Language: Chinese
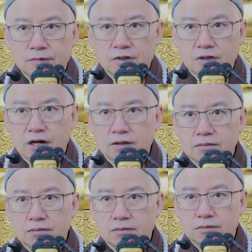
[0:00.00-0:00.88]

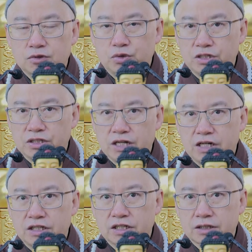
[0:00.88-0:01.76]
人最在
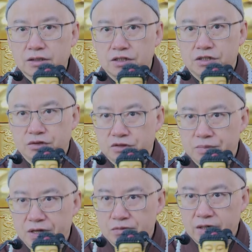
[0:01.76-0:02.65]
意的就是
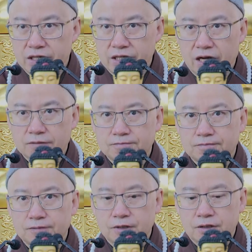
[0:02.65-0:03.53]
名闻利养，
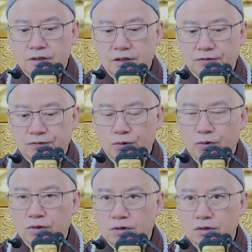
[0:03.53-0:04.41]
那
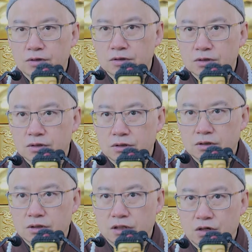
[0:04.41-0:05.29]
佛
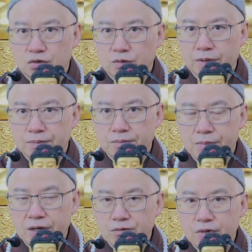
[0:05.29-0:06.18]
告诉我们，
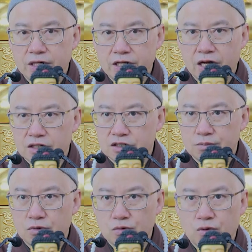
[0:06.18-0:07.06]
名闻利养是
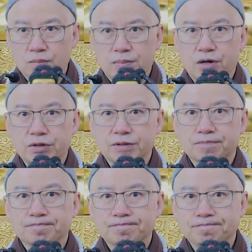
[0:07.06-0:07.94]
梦幻泡影，
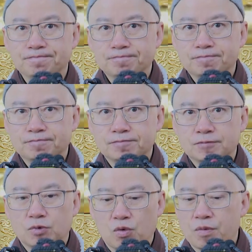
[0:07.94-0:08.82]

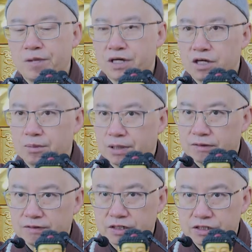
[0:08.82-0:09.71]
我们应该把它
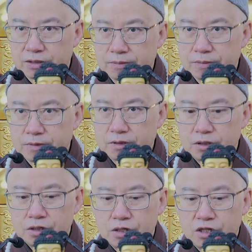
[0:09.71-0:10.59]
放下。
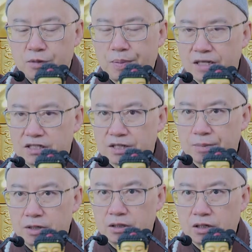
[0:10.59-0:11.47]
要把什
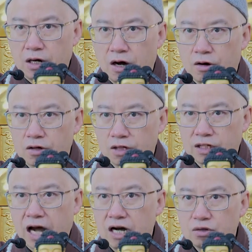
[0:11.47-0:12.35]
么好好的
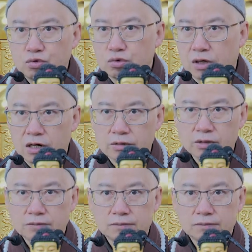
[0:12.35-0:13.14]
看护好呢？